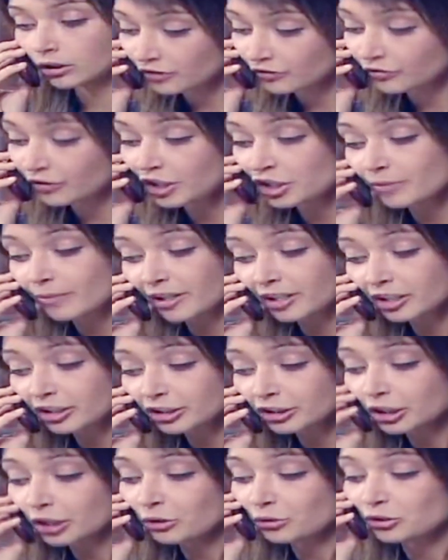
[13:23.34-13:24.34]
Ваши макеты
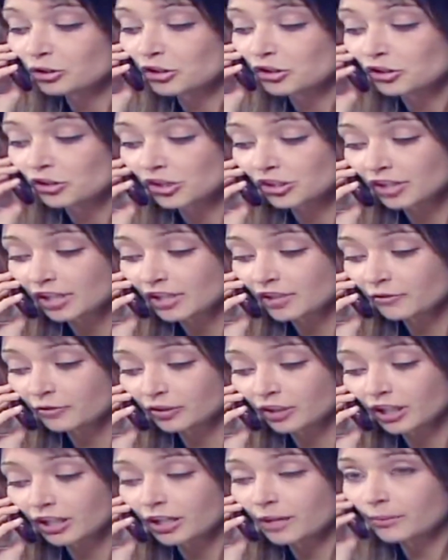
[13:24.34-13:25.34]
находятся на стадии
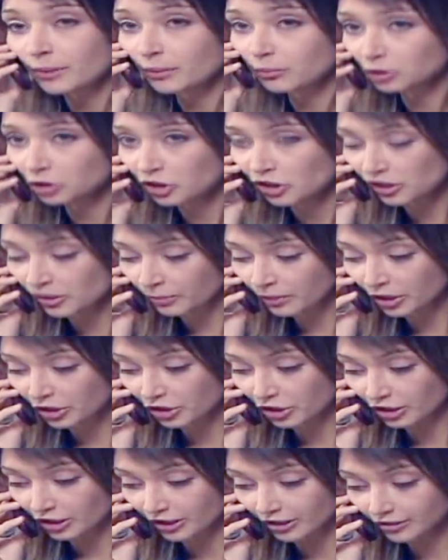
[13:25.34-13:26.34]
финальной обработки
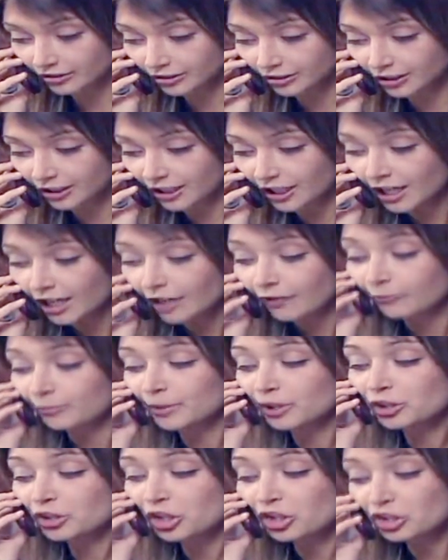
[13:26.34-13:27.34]
изображения. В
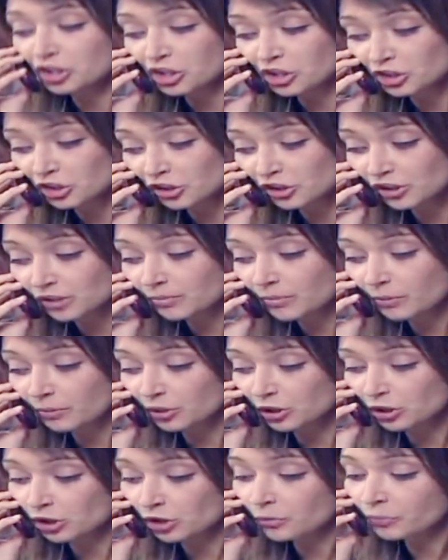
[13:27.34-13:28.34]
ближайшие часы мы
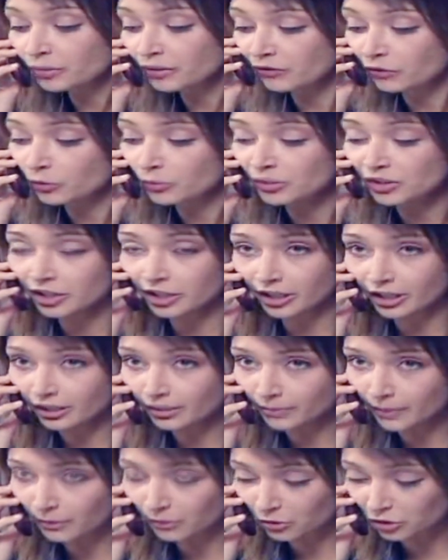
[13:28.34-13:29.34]
пришлем превью-материалы по
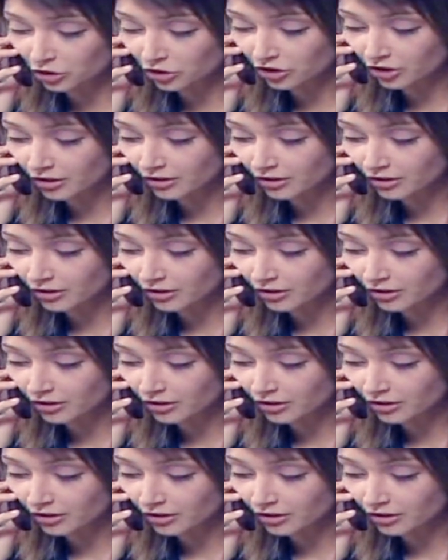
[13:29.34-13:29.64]
почте.